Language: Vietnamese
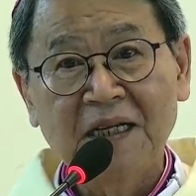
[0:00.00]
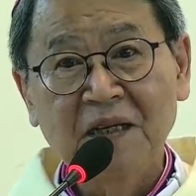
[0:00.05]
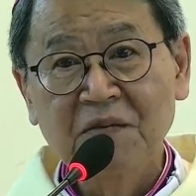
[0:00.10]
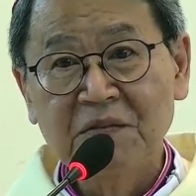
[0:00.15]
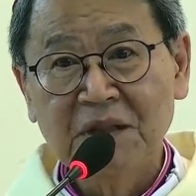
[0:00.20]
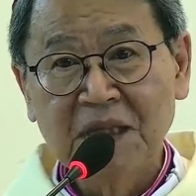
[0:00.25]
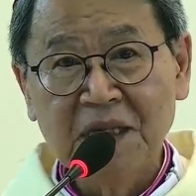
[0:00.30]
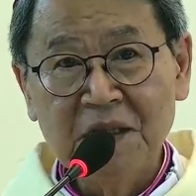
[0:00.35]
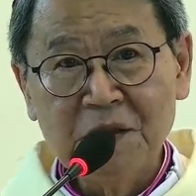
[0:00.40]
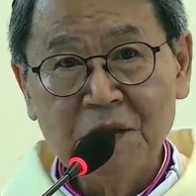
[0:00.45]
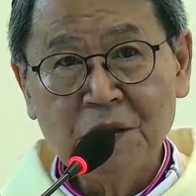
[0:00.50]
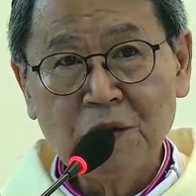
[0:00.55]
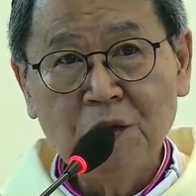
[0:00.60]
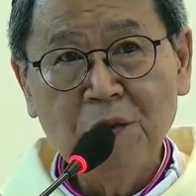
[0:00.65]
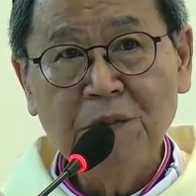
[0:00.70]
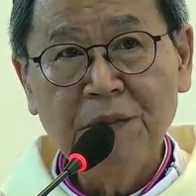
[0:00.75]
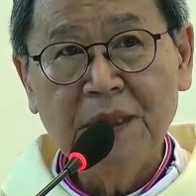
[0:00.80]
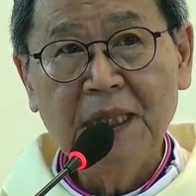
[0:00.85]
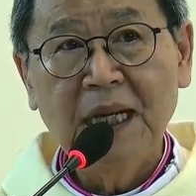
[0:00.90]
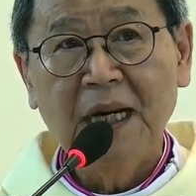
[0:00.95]
đồng thời
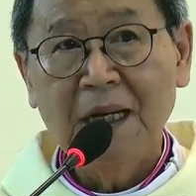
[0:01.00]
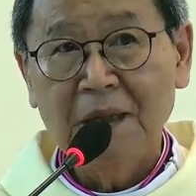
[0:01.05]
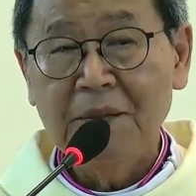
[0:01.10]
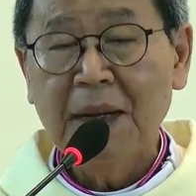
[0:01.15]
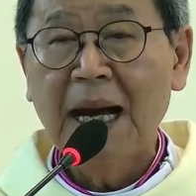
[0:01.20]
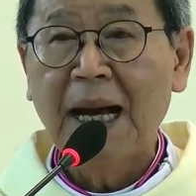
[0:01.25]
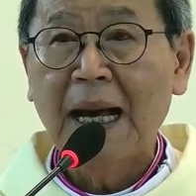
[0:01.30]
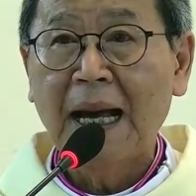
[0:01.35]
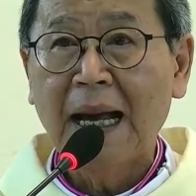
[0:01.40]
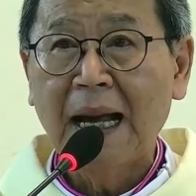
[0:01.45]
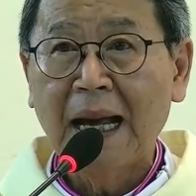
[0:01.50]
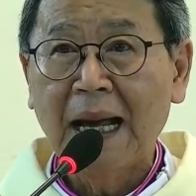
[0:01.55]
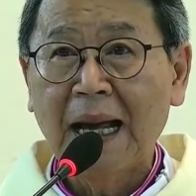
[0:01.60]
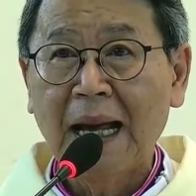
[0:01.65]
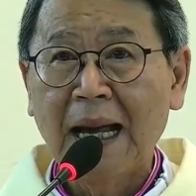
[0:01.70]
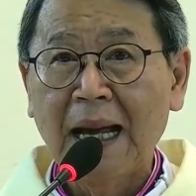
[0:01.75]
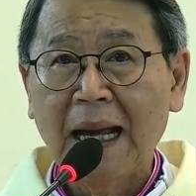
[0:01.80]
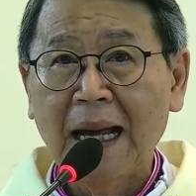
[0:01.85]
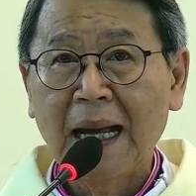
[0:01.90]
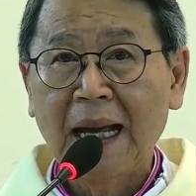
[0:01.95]
giúp đỡ bà
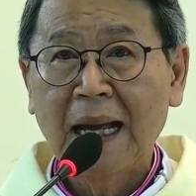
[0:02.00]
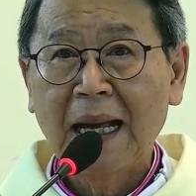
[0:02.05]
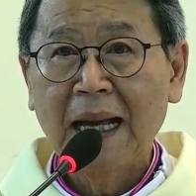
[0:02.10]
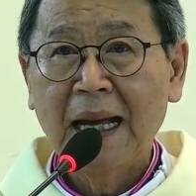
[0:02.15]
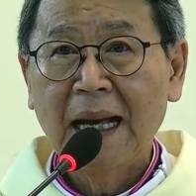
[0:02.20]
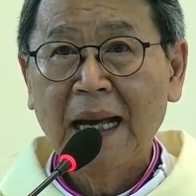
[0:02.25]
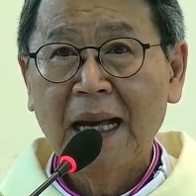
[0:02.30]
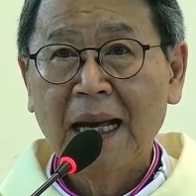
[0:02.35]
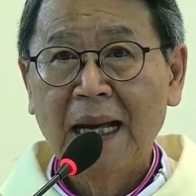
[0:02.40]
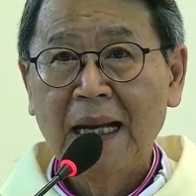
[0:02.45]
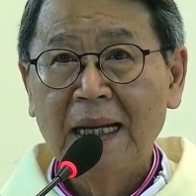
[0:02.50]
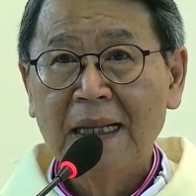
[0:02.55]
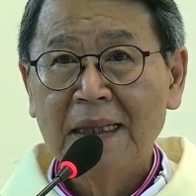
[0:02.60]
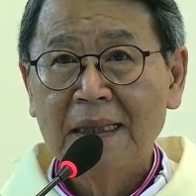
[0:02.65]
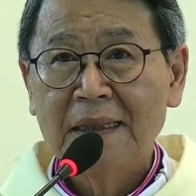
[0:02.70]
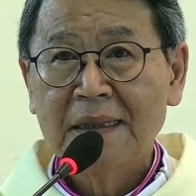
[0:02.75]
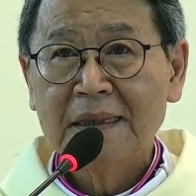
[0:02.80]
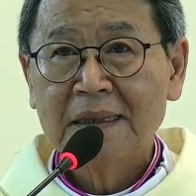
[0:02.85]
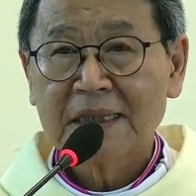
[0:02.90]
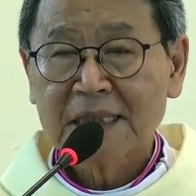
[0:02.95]

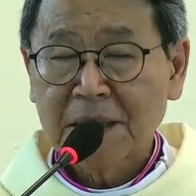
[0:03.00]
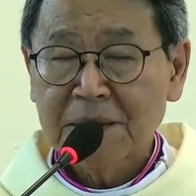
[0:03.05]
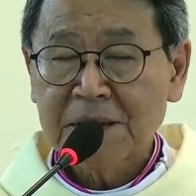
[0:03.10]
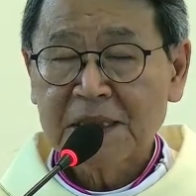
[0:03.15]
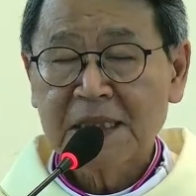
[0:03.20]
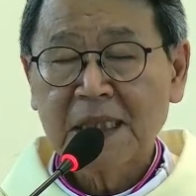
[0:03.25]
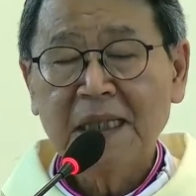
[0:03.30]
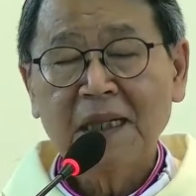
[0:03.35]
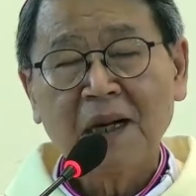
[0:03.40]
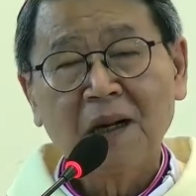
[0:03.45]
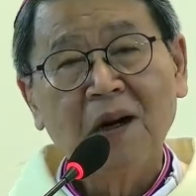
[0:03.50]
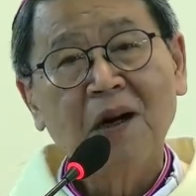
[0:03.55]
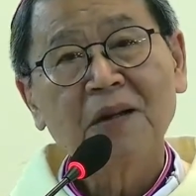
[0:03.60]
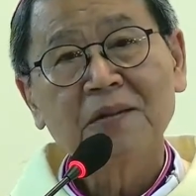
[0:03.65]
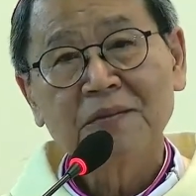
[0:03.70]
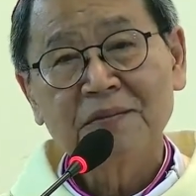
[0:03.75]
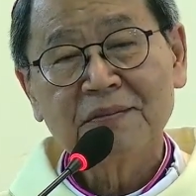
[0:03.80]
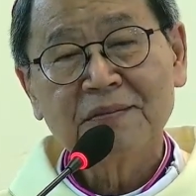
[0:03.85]
sắp sinh con.